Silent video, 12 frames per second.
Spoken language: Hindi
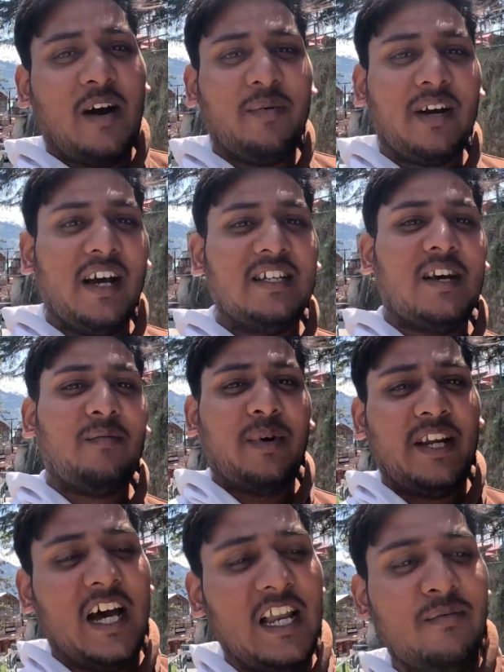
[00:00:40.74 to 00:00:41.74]
यहाँ पे गाइज आप
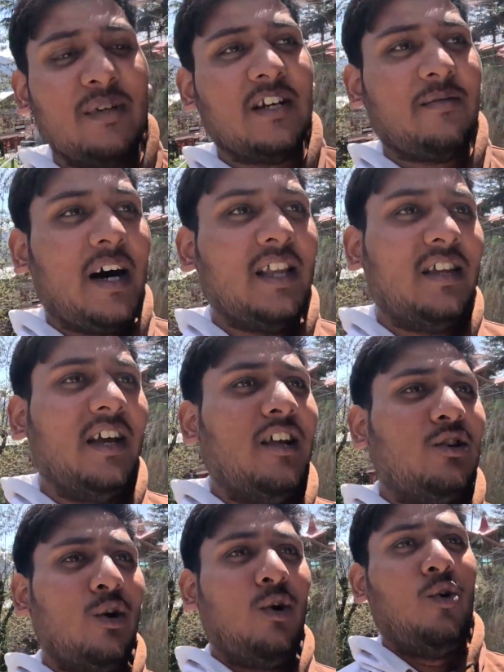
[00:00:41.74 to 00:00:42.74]
मनाली में जब आते
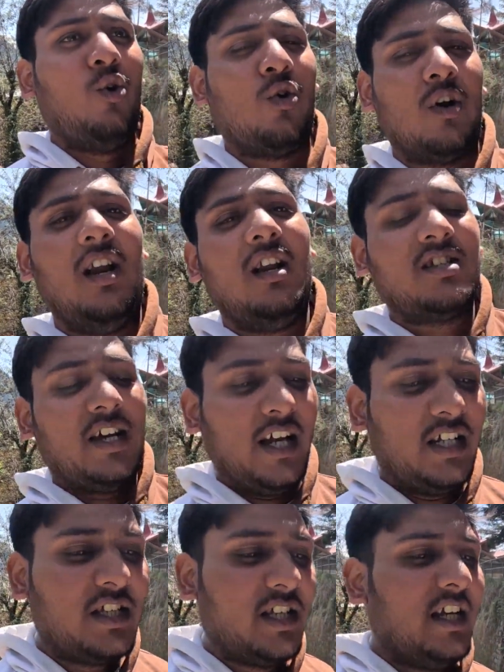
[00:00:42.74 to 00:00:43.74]
हैं तो लोकल साइट